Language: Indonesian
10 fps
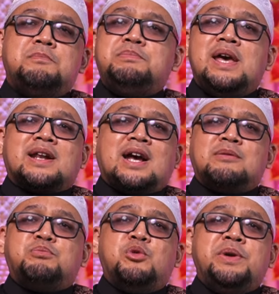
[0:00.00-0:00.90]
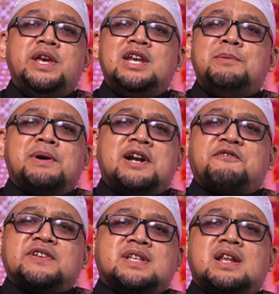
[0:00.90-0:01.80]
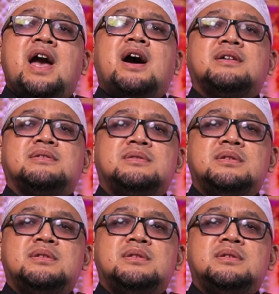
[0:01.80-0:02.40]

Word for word: Biarkan bumi ini bernafas lega